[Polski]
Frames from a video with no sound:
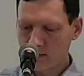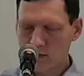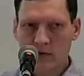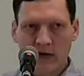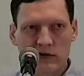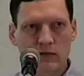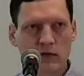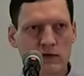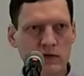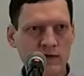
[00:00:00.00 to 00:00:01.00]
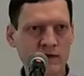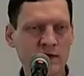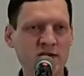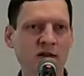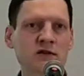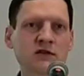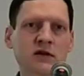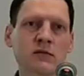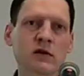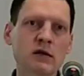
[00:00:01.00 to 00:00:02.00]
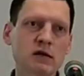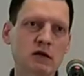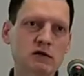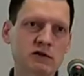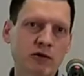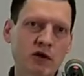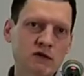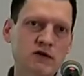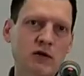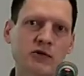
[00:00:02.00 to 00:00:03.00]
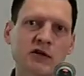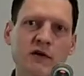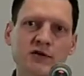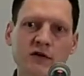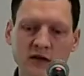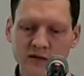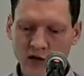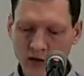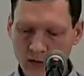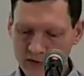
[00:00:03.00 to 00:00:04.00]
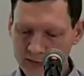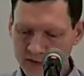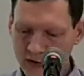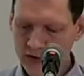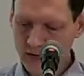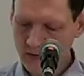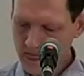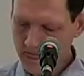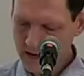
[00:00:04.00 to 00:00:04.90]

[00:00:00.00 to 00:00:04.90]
I to one bardzo mocno są związane z tym, czego Jezus nauczał właśnie w tamtej przypowieści.